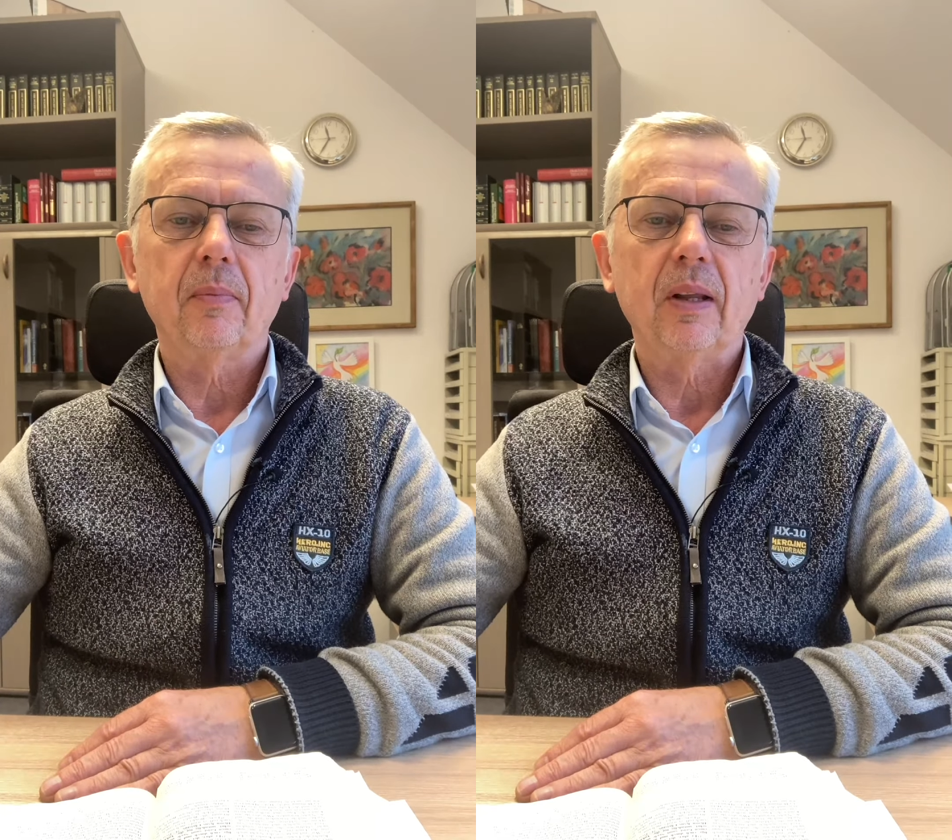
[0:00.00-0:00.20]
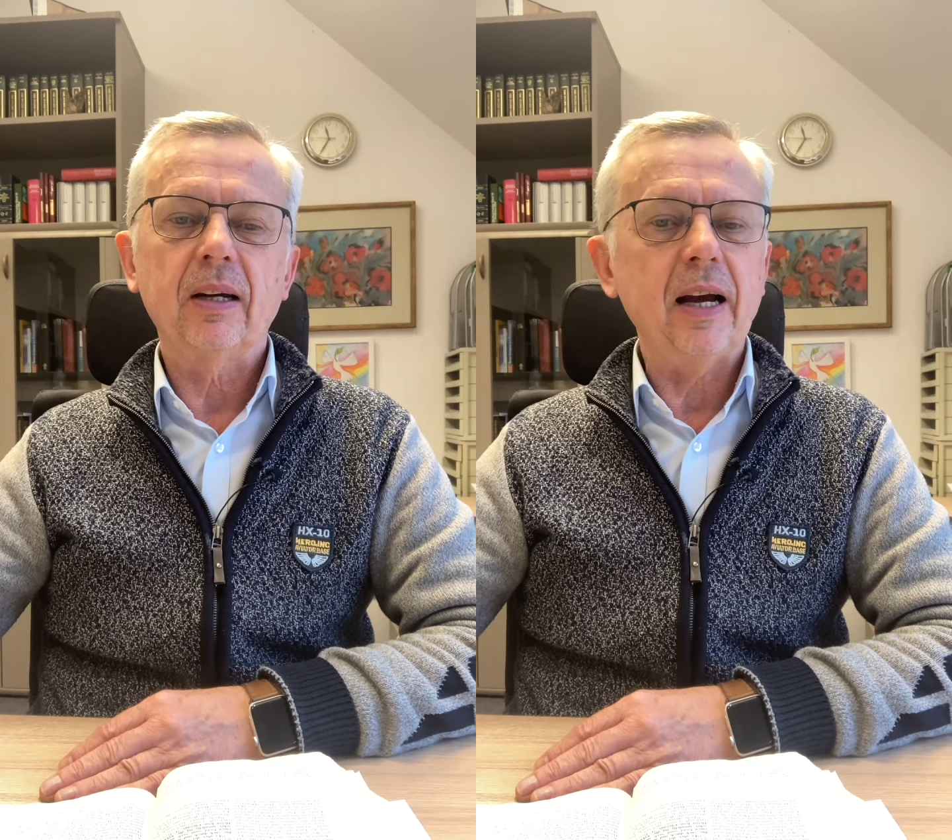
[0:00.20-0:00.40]

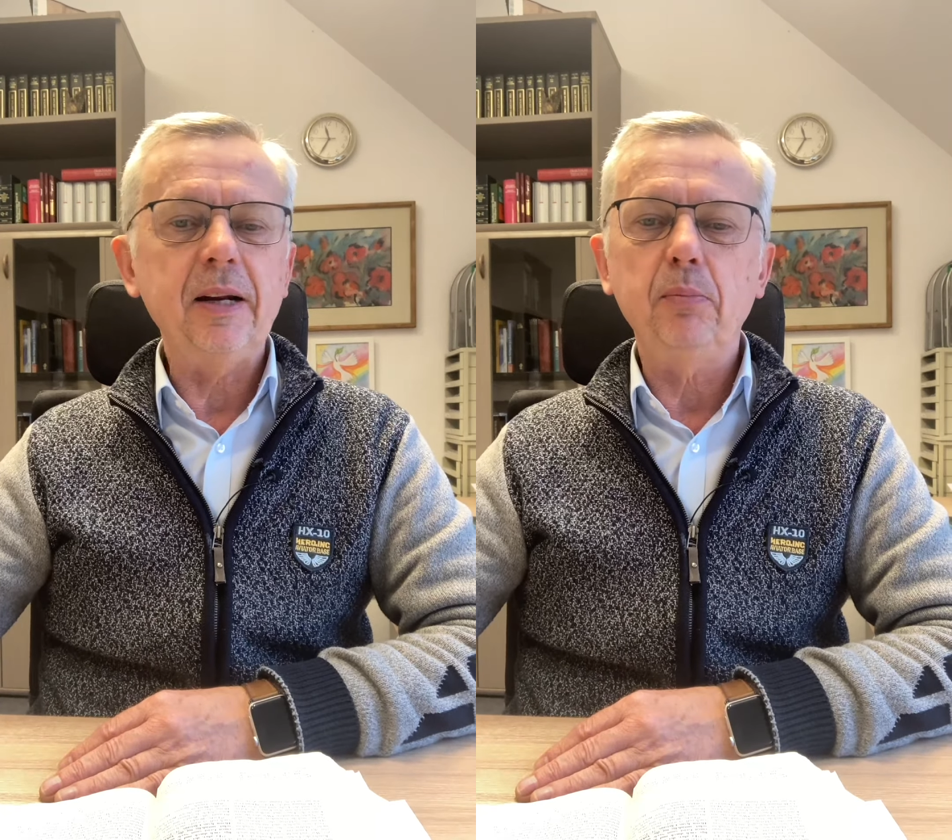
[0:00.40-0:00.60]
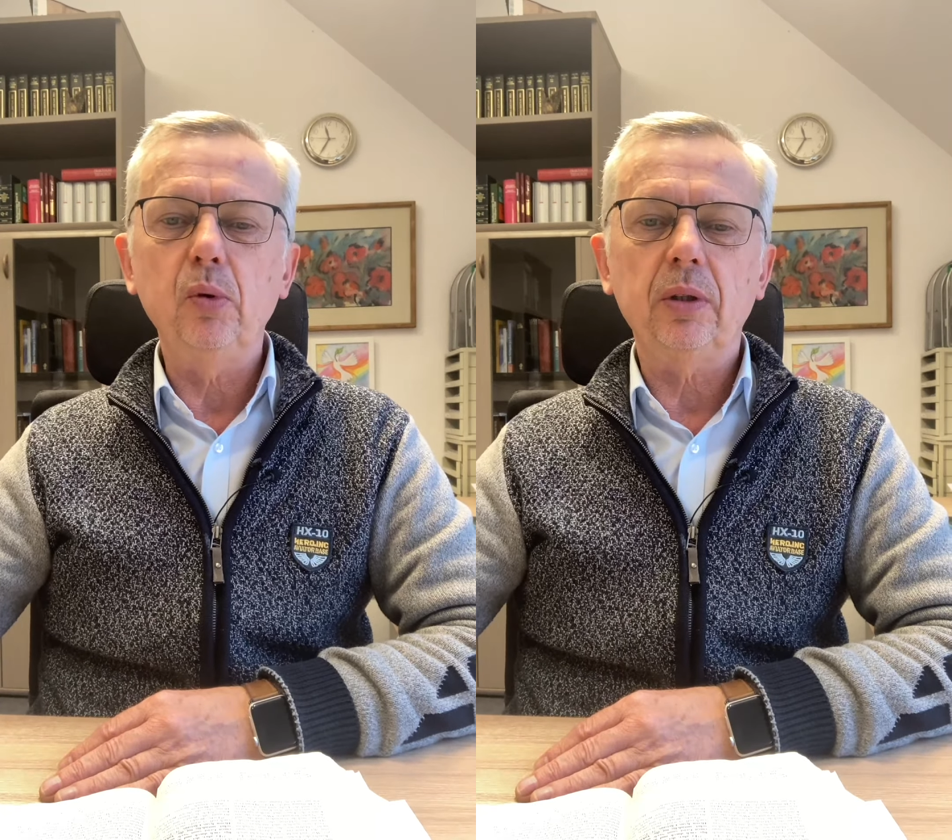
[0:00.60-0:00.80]

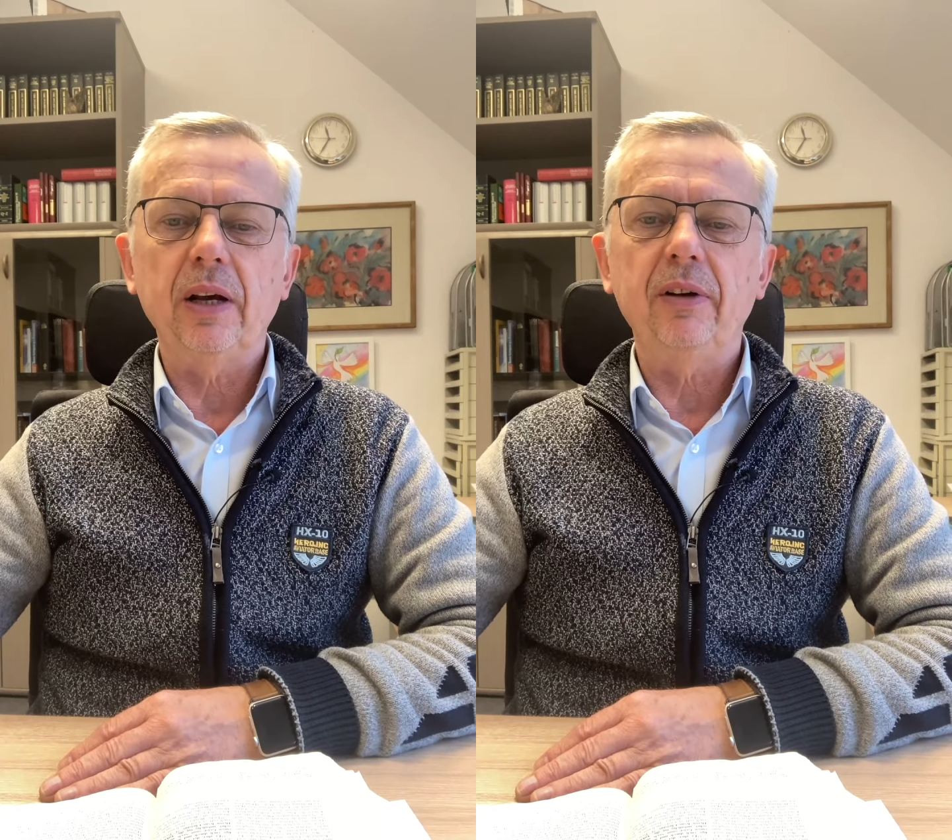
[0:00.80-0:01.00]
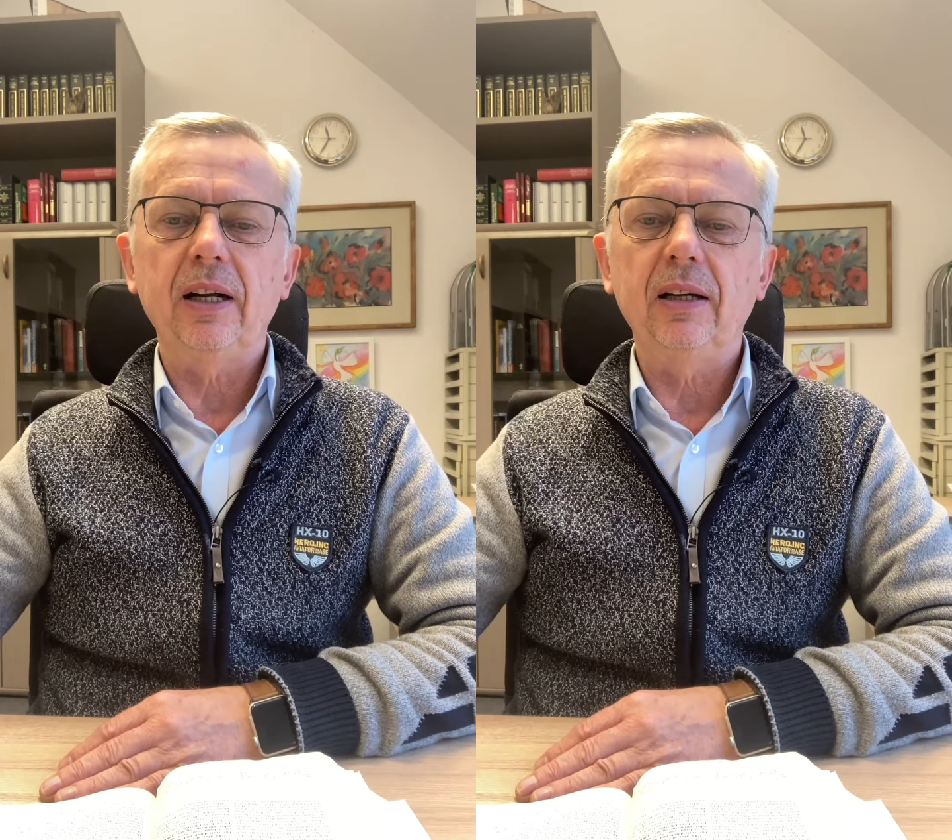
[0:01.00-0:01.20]
Kein Buch
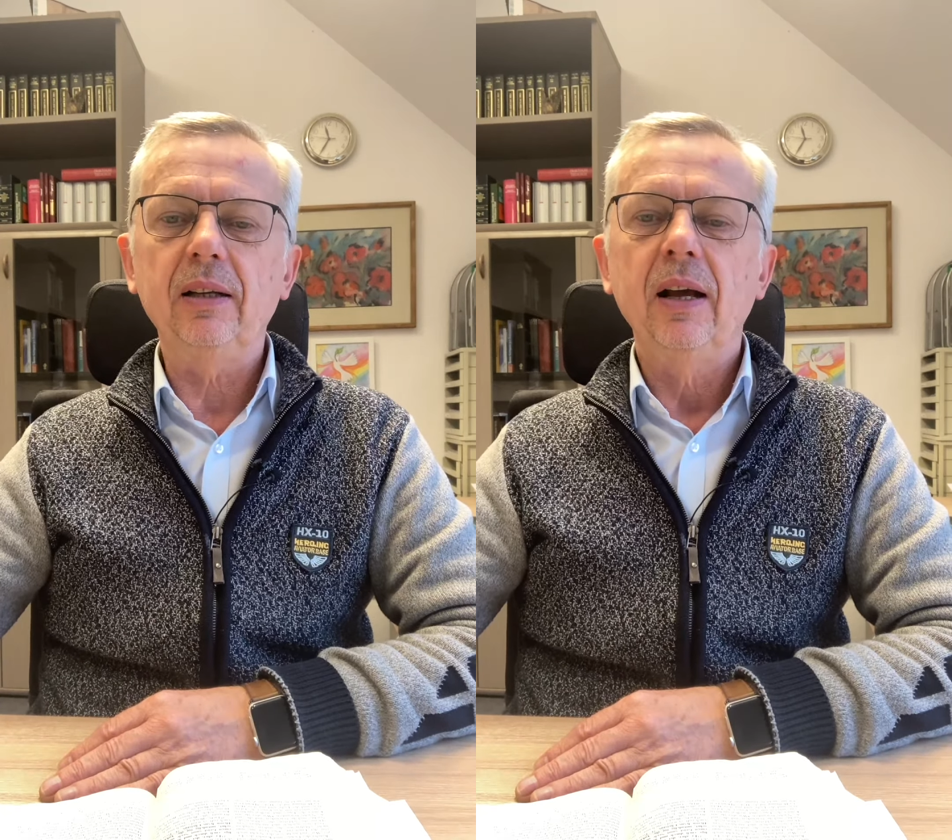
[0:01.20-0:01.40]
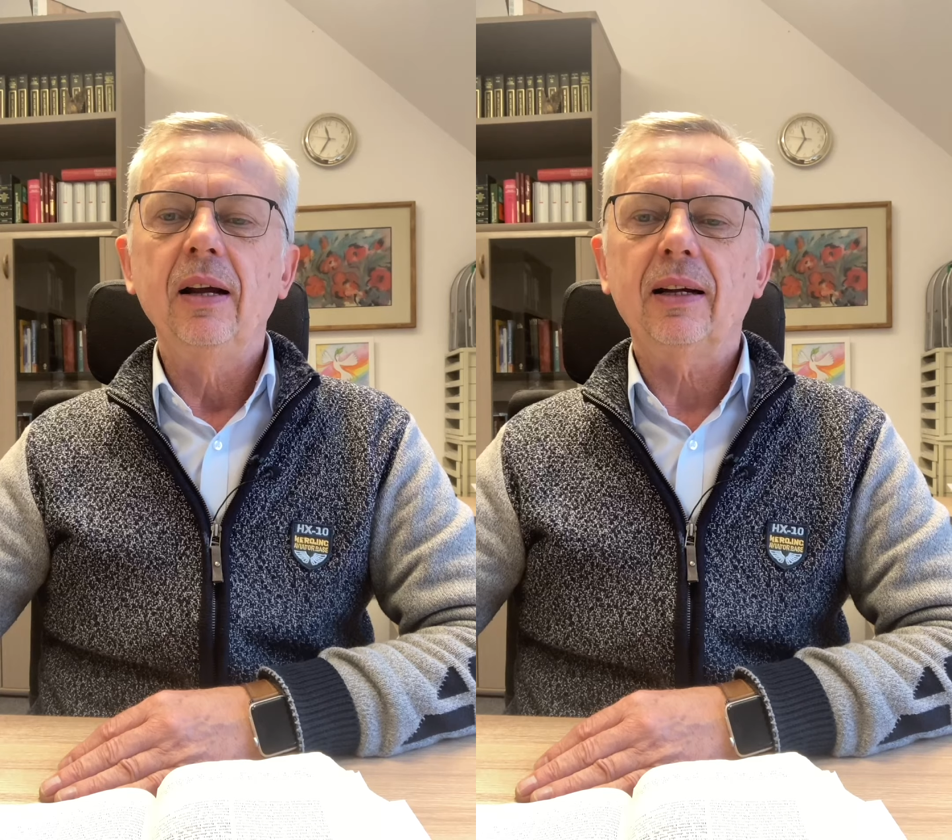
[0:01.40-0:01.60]
der Welt
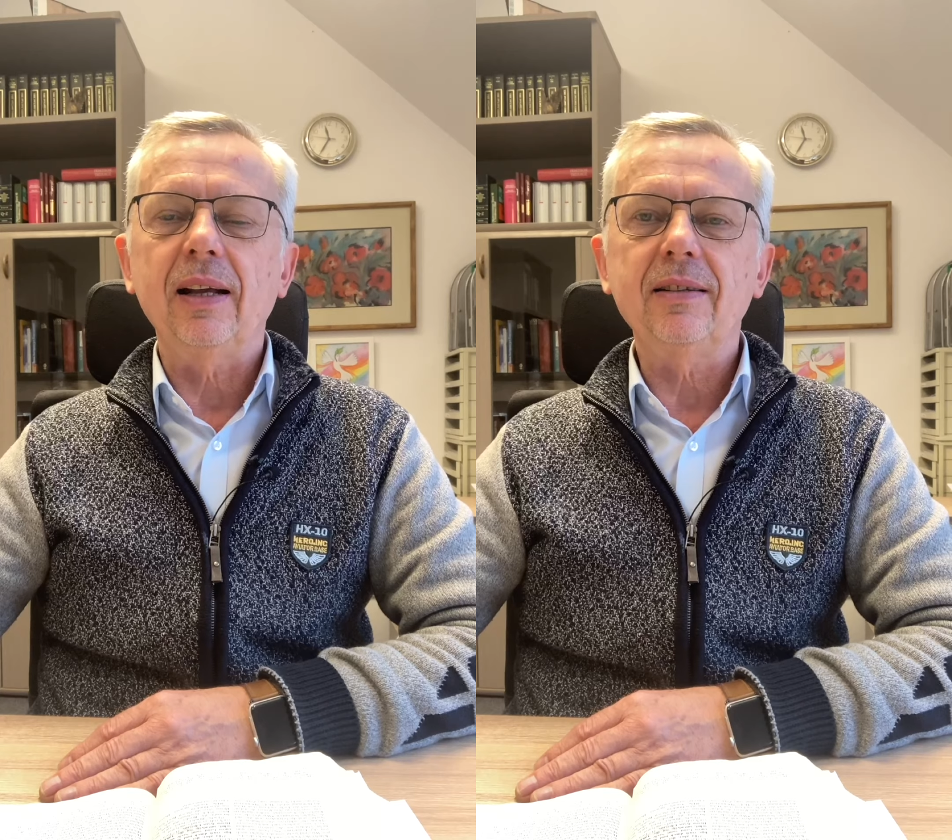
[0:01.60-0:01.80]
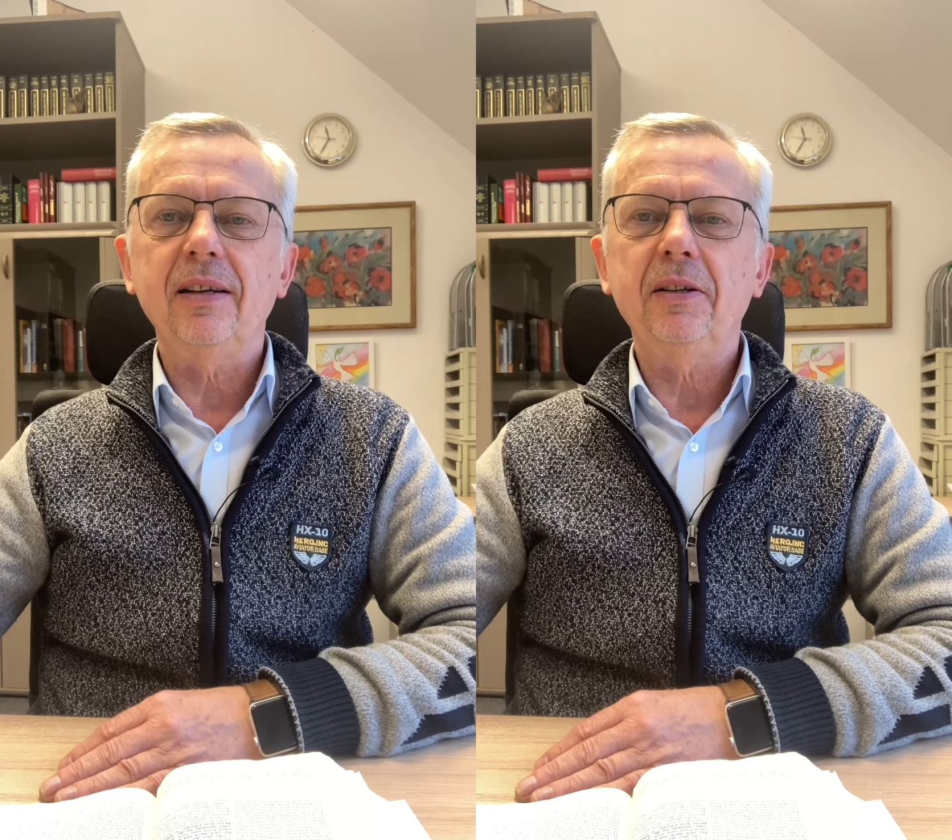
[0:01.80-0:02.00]

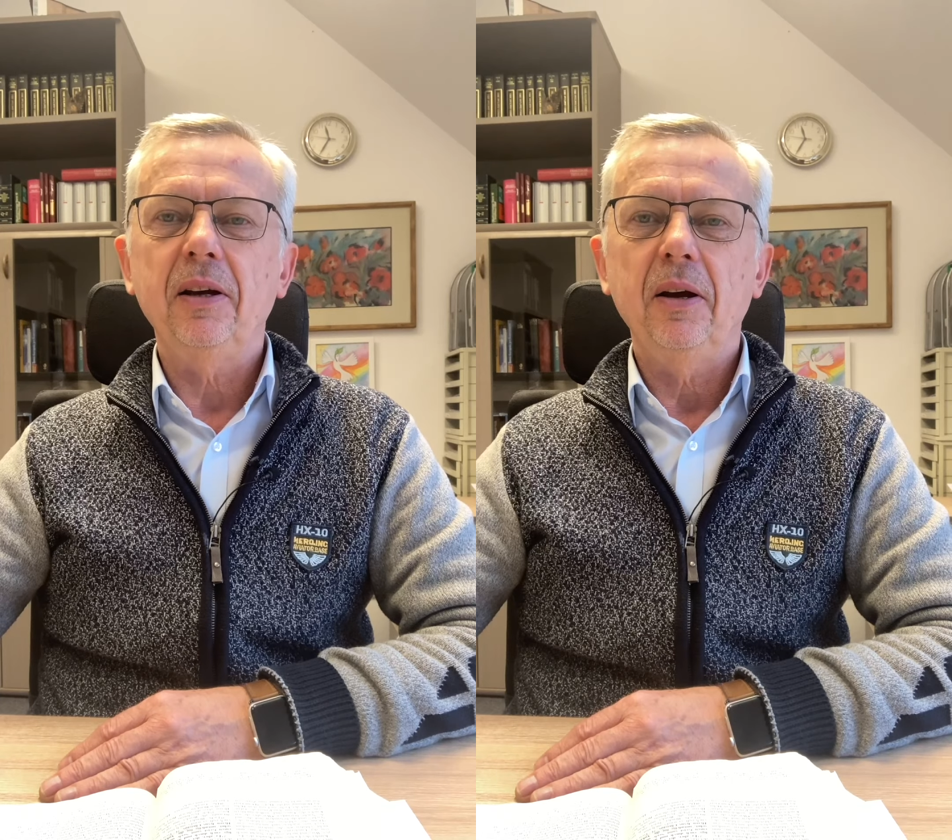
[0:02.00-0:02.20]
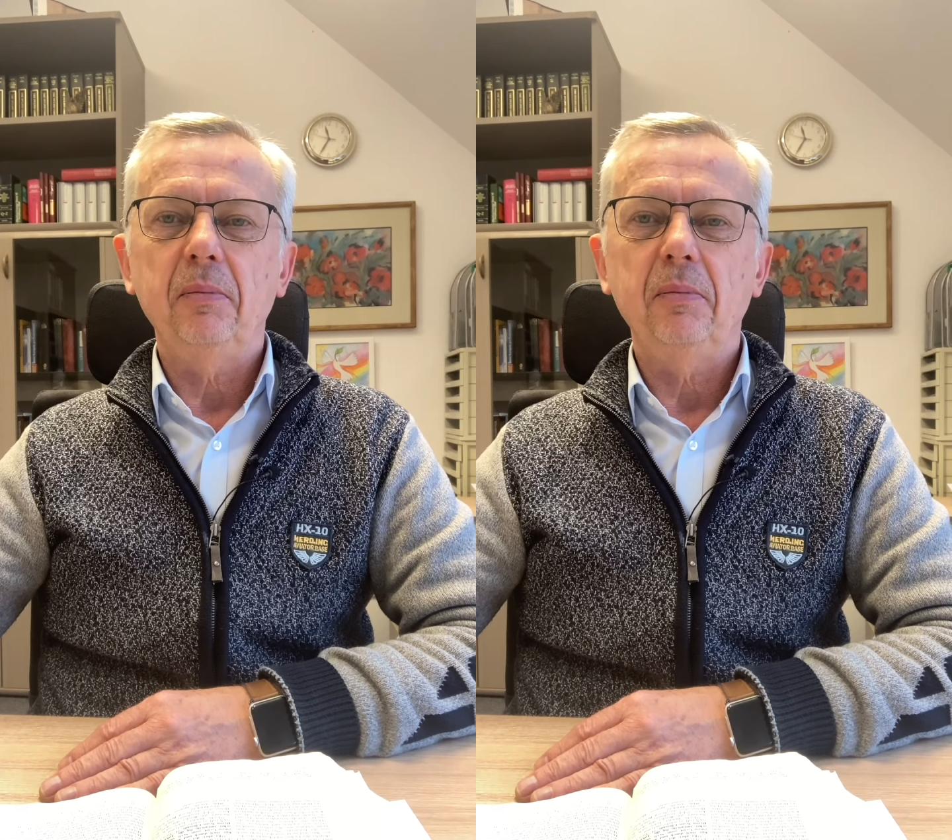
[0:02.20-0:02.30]
kann sich